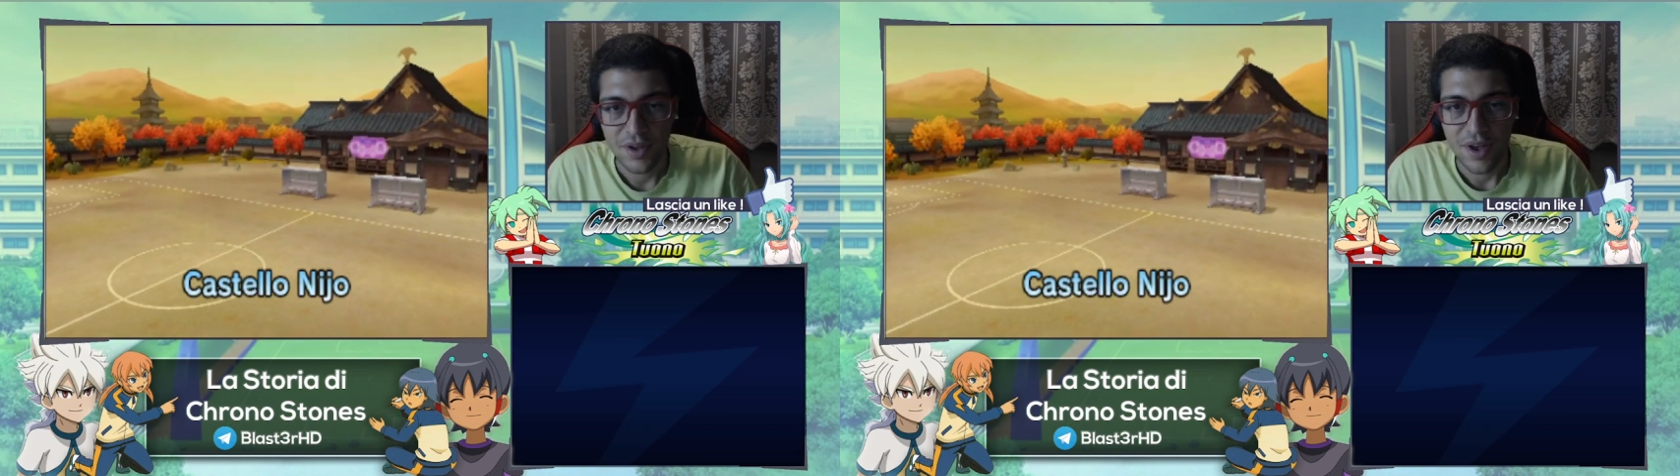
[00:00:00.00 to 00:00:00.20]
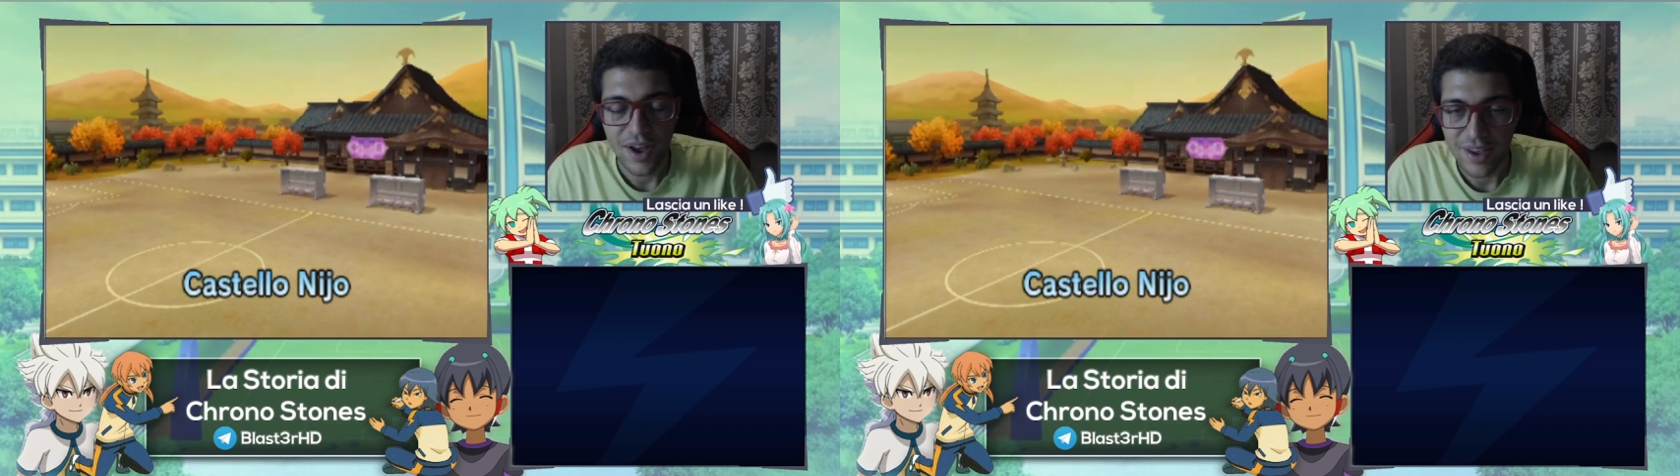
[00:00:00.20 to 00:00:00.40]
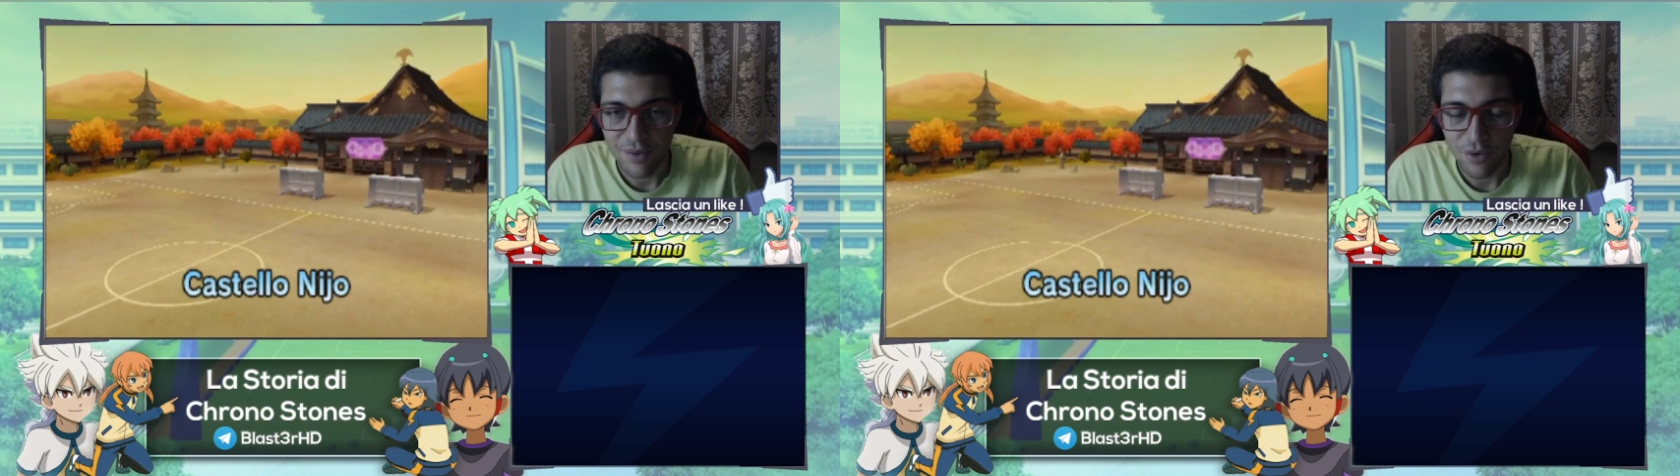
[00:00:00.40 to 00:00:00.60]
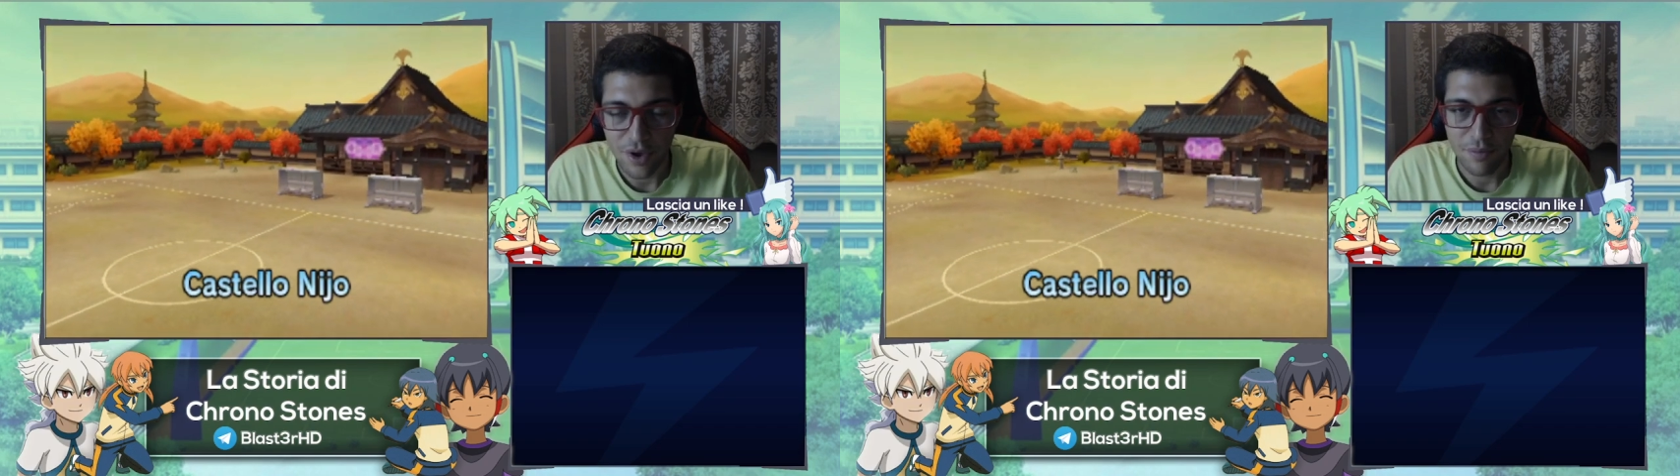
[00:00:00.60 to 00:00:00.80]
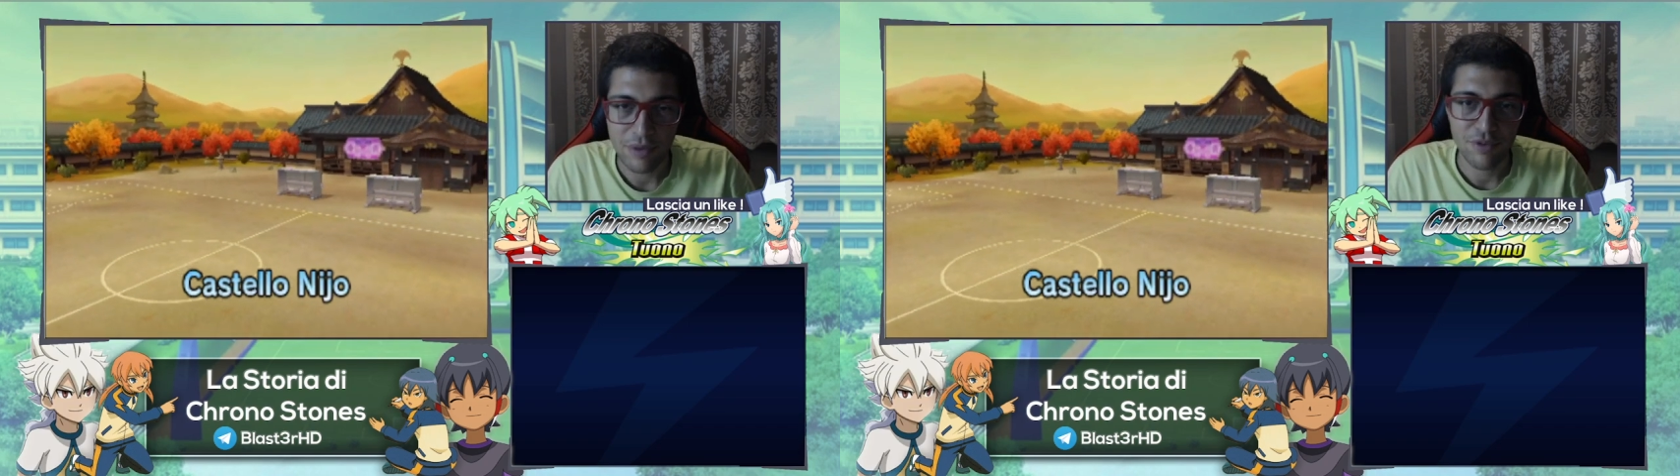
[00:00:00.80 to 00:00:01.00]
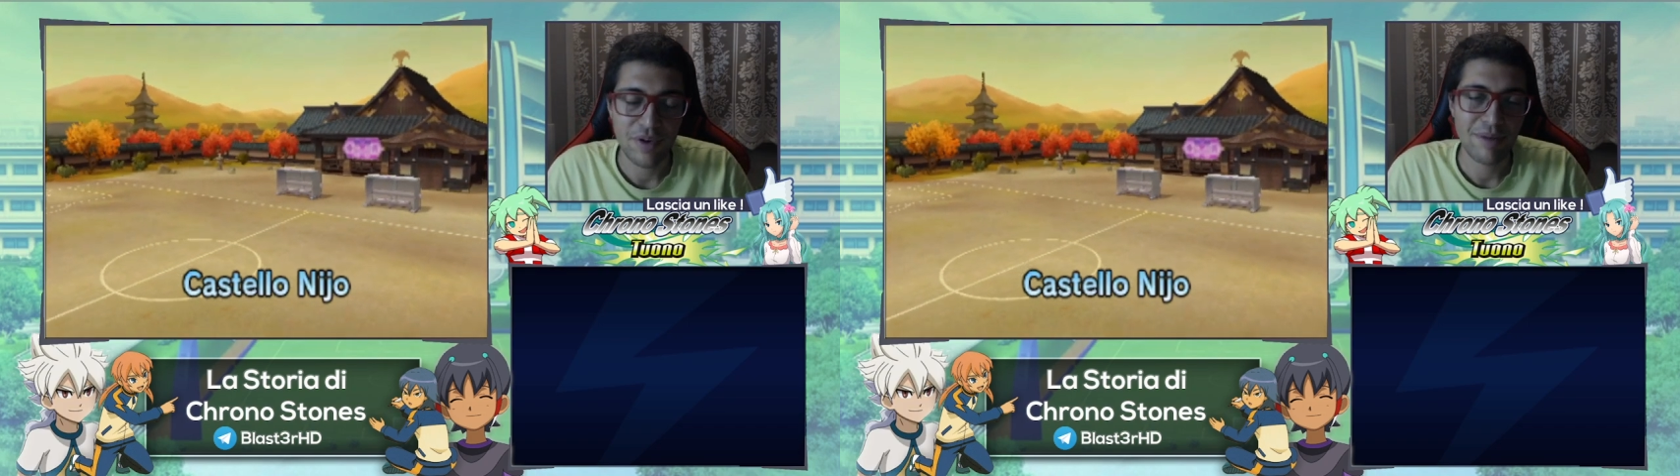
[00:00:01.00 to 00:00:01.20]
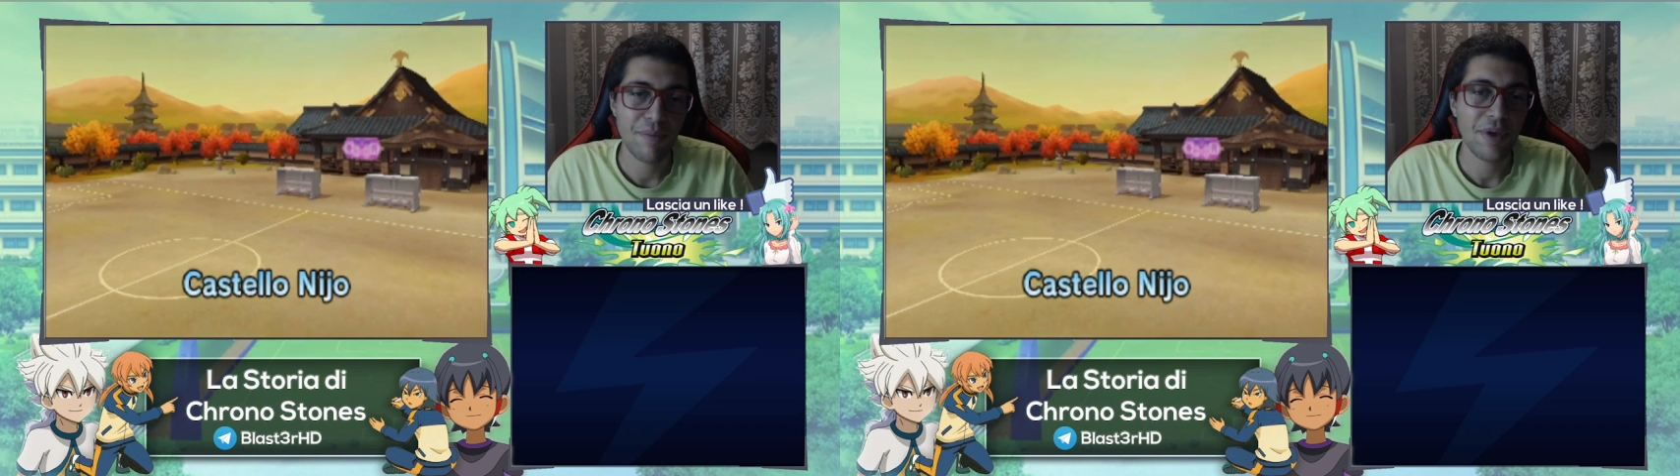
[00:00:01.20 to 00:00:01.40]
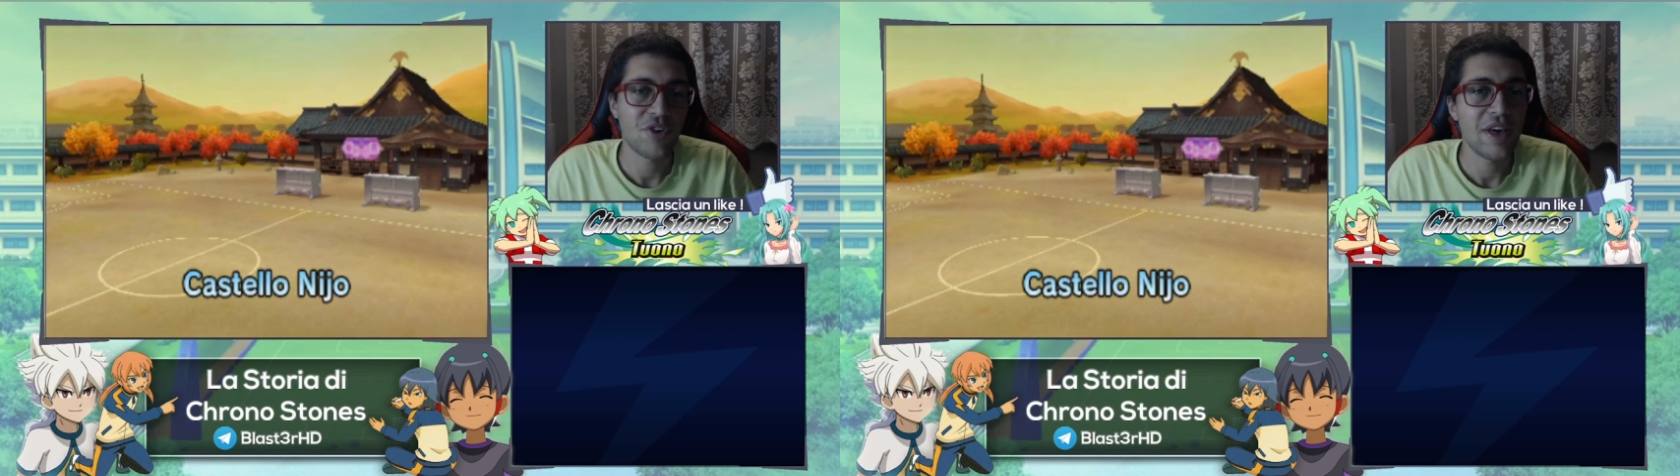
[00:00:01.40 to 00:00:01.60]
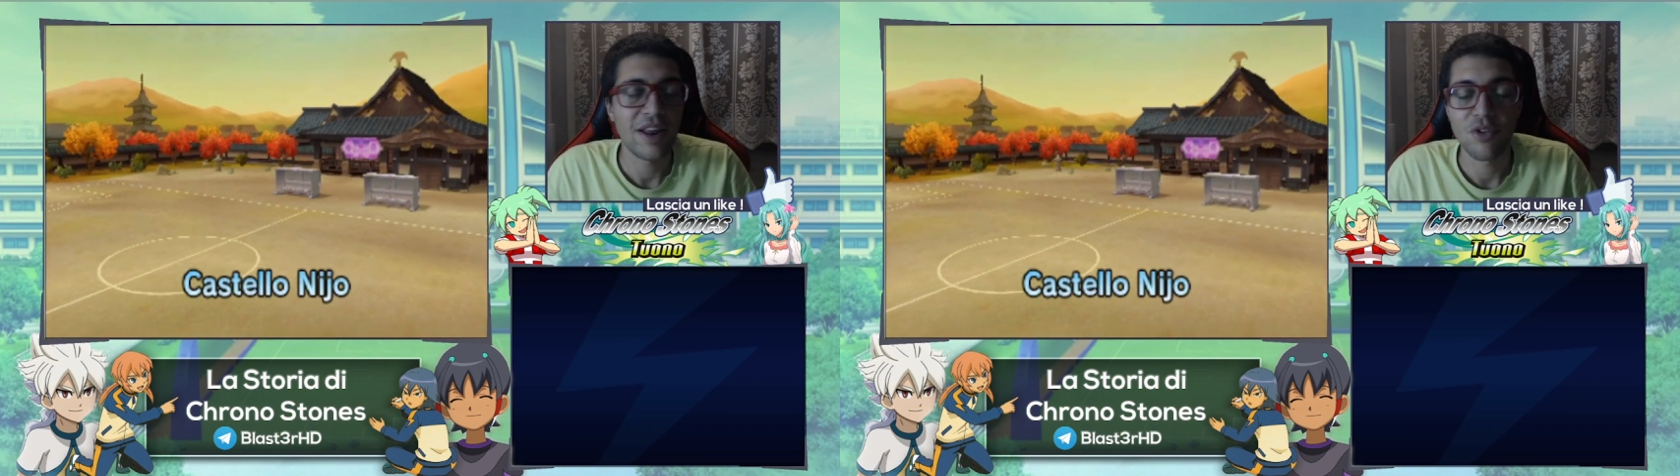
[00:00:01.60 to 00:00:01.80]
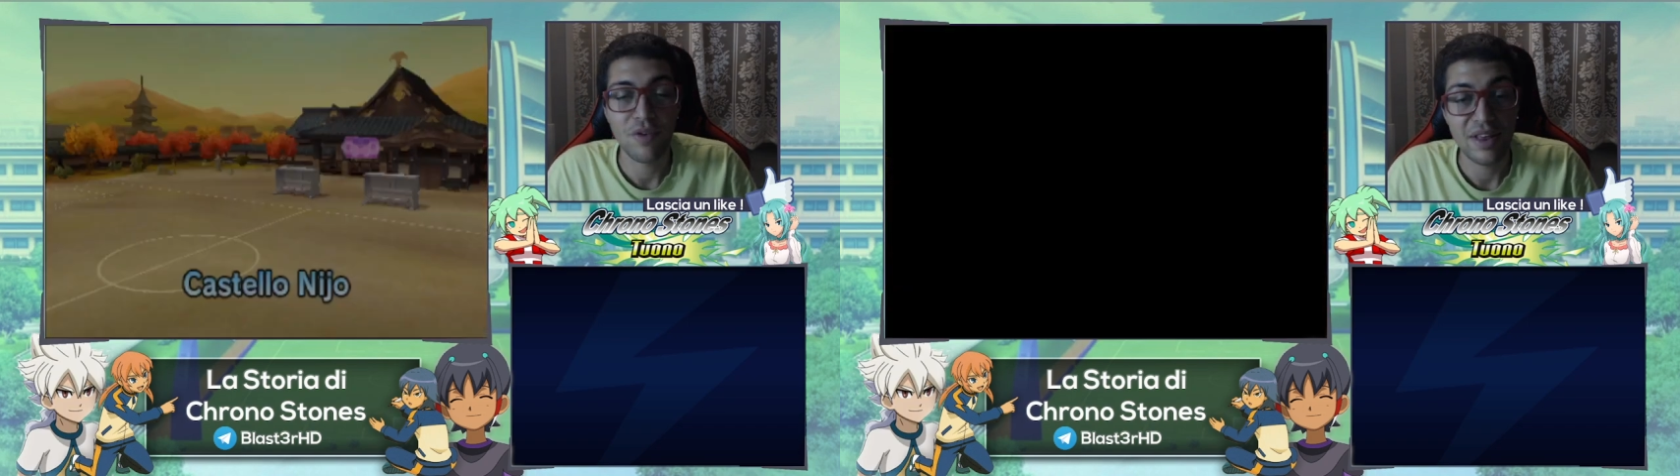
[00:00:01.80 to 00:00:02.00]
anche voi, penso, farebbe piacere,
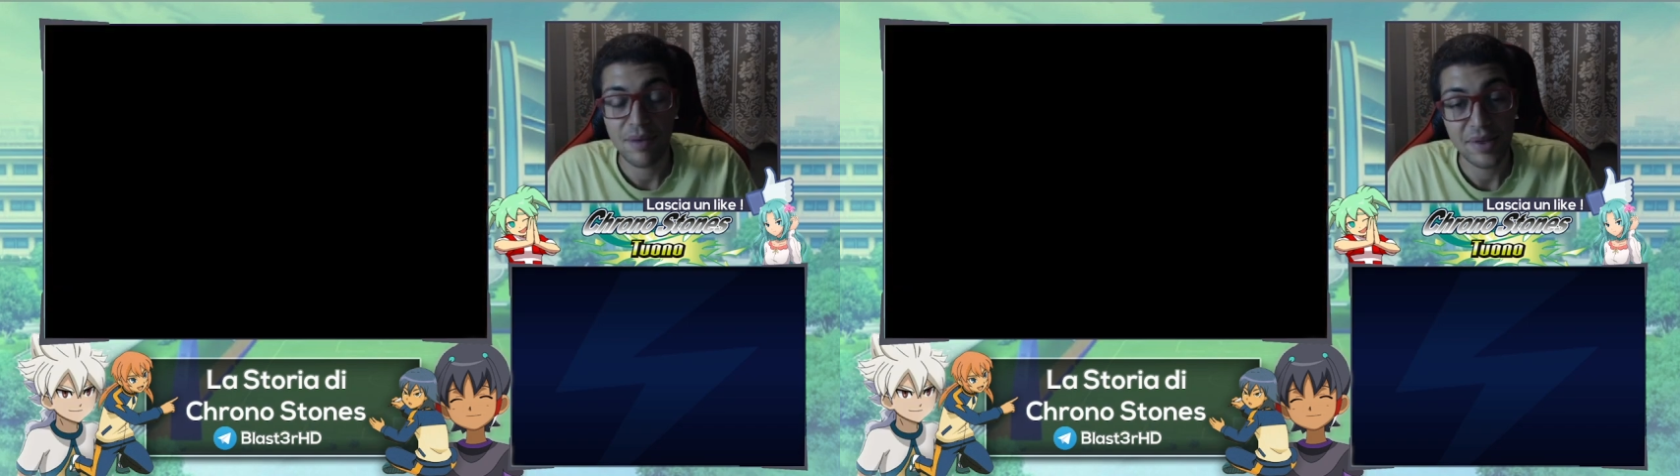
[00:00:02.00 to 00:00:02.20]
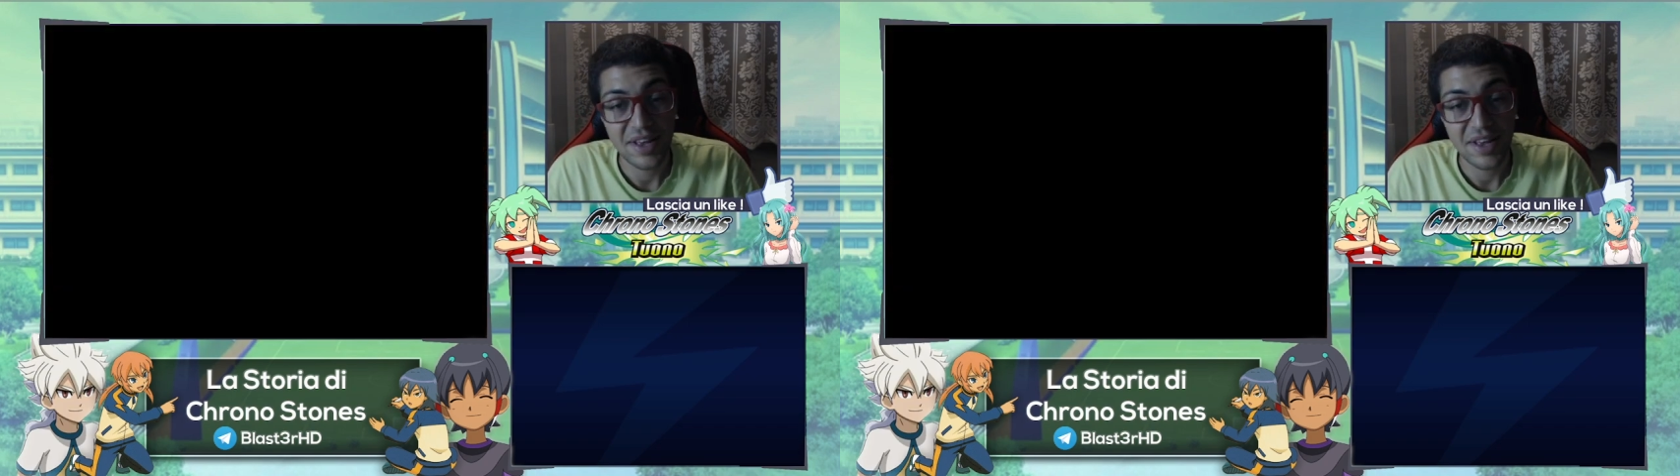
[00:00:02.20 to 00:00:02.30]
dovrei andarmi ad